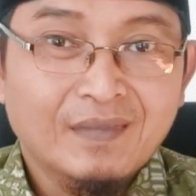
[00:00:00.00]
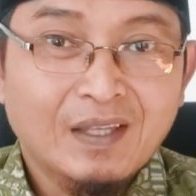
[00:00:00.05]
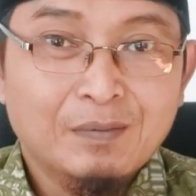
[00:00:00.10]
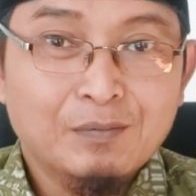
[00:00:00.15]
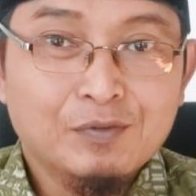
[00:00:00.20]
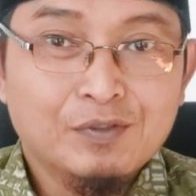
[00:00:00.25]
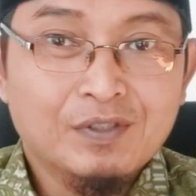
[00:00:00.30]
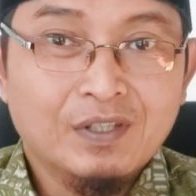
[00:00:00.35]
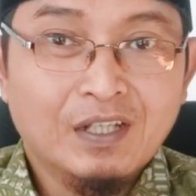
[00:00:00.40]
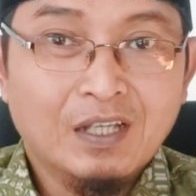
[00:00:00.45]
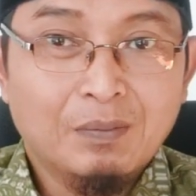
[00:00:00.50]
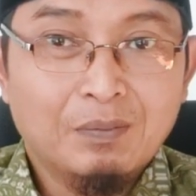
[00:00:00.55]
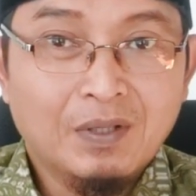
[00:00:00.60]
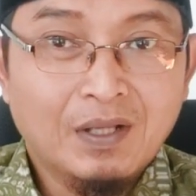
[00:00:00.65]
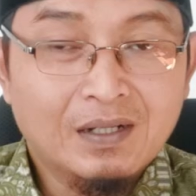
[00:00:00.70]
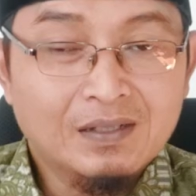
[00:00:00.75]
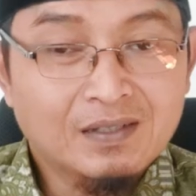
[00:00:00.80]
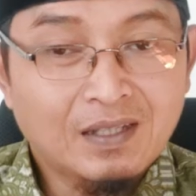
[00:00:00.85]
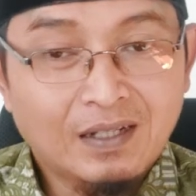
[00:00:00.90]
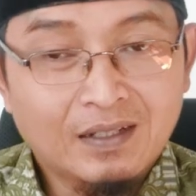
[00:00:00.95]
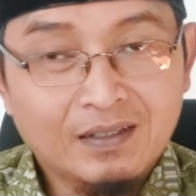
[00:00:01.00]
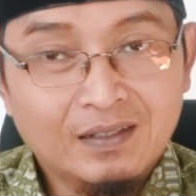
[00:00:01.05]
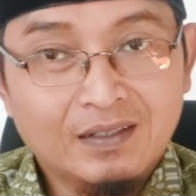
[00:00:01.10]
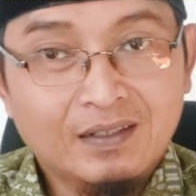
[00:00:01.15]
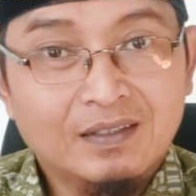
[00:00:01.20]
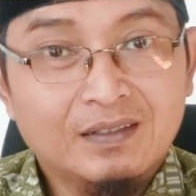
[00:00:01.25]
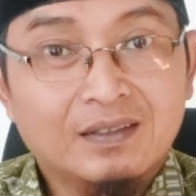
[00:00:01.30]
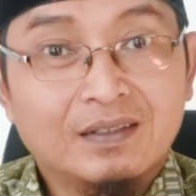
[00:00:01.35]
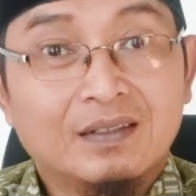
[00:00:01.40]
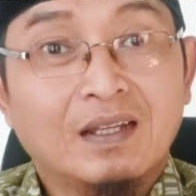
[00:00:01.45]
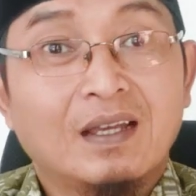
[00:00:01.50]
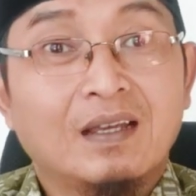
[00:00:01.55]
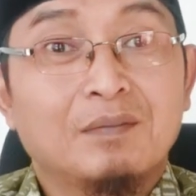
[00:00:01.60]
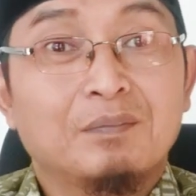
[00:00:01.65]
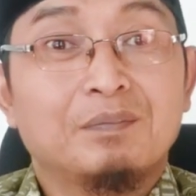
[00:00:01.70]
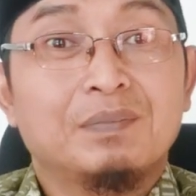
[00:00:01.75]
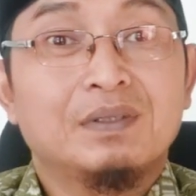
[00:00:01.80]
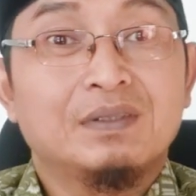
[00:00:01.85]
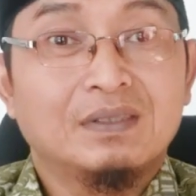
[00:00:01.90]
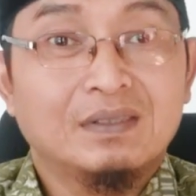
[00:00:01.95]
Nah, mustika pelarisan ini
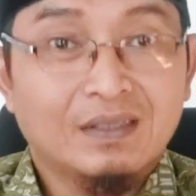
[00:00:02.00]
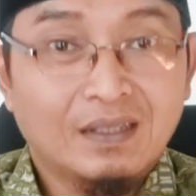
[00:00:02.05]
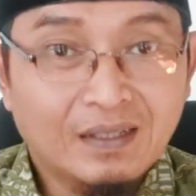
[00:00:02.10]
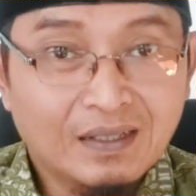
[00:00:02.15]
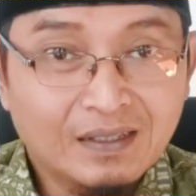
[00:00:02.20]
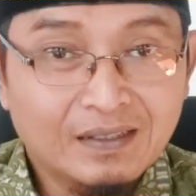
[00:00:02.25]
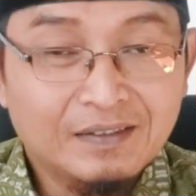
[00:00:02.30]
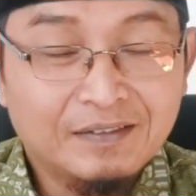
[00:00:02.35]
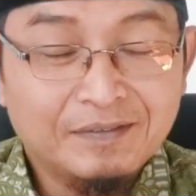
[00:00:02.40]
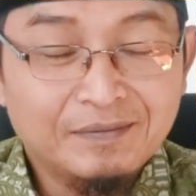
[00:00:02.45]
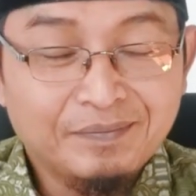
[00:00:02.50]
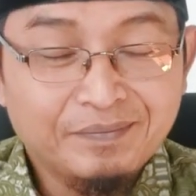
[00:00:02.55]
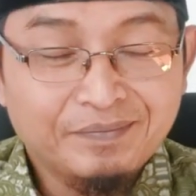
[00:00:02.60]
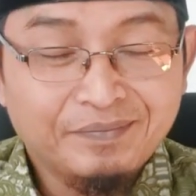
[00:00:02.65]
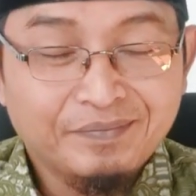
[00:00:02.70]
tidak bisa.